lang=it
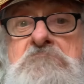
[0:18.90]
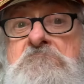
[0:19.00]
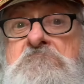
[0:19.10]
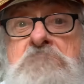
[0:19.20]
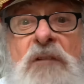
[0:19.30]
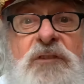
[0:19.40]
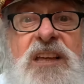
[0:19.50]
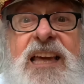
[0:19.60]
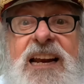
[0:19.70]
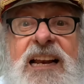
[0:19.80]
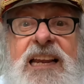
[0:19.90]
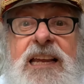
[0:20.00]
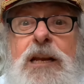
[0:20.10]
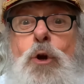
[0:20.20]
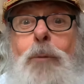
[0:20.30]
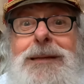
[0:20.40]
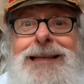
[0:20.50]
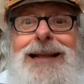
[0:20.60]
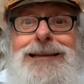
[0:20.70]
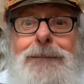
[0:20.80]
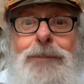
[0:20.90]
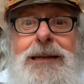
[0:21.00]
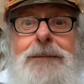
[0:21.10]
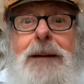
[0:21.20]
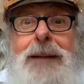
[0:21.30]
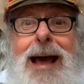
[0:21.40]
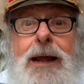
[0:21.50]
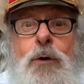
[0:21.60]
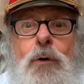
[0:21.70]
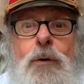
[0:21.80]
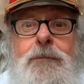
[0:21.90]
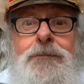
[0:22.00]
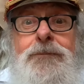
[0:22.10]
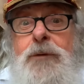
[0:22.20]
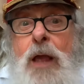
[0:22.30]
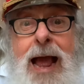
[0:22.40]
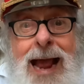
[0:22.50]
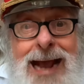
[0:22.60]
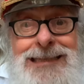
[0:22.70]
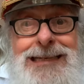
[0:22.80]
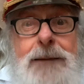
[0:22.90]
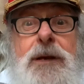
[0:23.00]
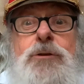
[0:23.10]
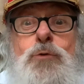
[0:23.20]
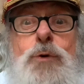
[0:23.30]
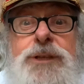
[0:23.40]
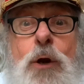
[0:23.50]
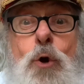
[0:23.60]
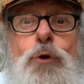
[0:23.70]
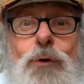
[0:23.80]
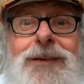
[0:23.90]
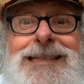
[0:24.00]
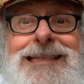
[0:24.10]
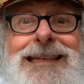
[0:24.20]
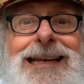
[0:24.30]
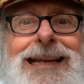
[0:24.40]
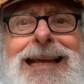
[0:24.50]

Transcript: Ma finché era lì, il comandante in prima, Marco, assieme al suo secondo Vassili,